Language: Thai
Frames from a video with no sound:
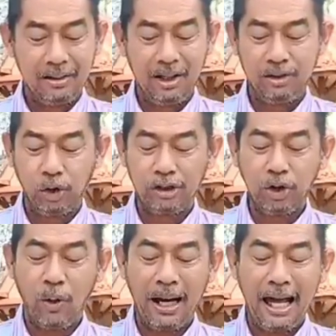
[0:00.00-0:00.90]
ซึ่งส่วน
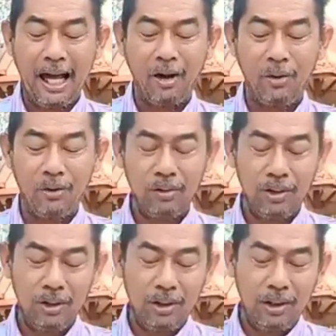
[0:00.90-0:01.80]
ตัวแล้ว
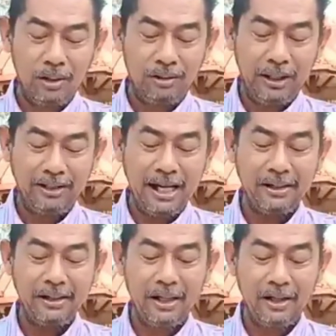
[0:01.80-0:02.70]
เสียชัด
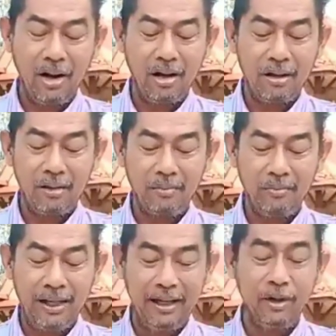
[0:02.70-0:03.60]
นี่ก็
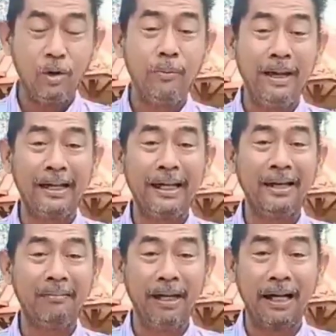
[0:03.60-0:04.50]
มีอยู่มีกิ
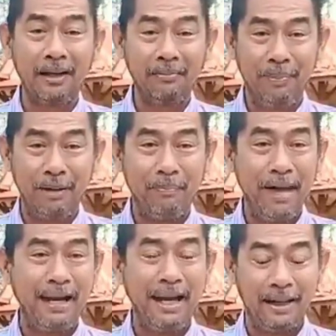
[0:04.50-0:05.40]
นมีเงินไปเป
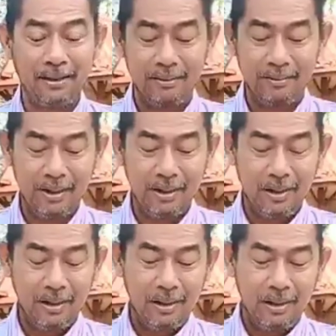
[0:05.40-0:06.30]
เด็ก
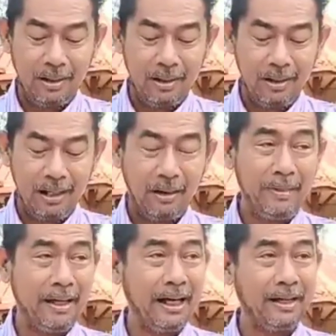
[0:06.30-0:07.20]
แล้ว
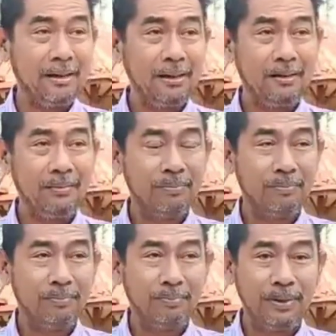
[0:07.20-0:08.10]
มีเงิน
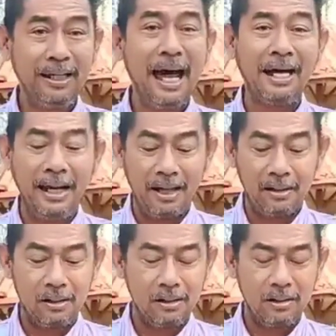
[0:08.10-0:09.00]
ที่ได้เด็ก
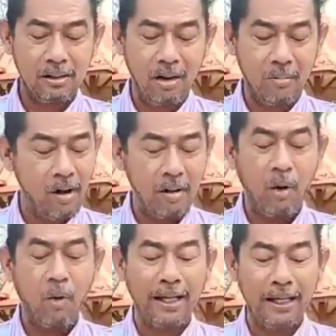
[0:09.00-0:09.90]
ก็เพราะ
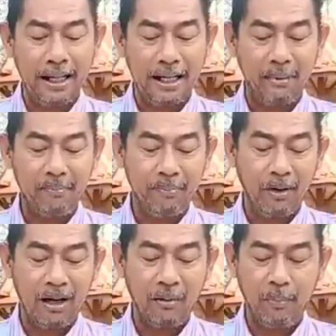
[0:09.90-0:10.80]
กล้วยนี่แหละครับ เพ
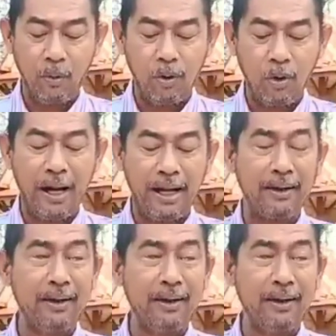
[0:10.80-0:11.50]
ราะเขาปลูกกล้วย